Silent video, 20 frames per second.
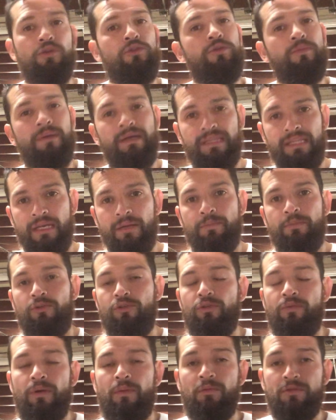toma tiempo,
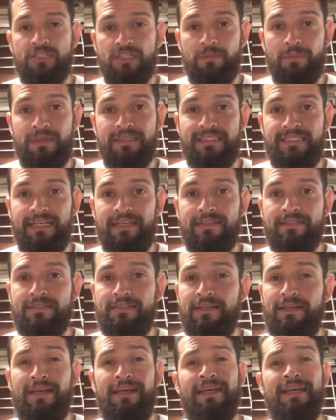toma mucha
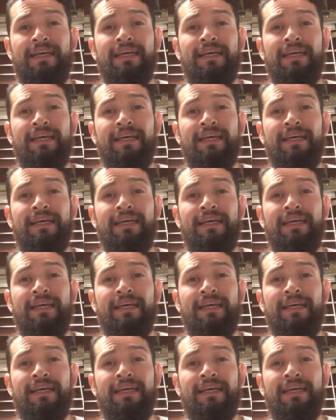paciencia